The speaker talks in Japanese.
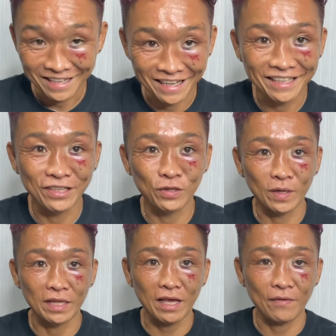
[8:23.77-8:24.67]
はい、というわ
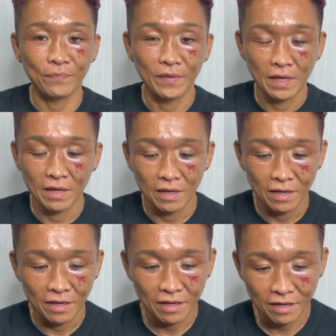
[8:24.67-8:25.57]
けで、
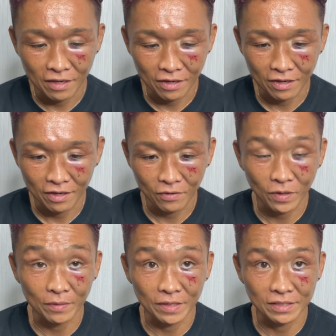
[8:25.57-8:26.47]
えー、終わ
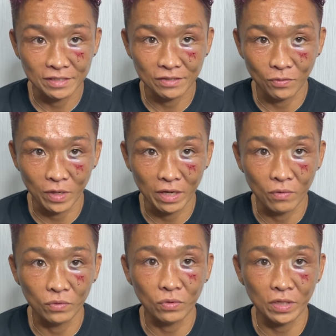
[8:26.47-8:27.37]
ります。応援
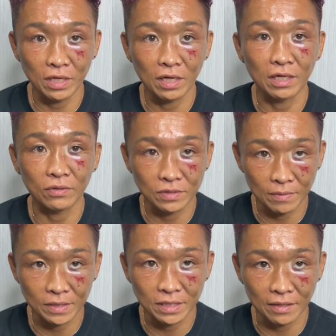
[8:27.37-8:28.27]
本当にありがとうござい
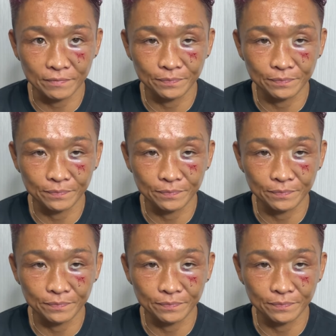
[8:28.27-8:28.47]
ました。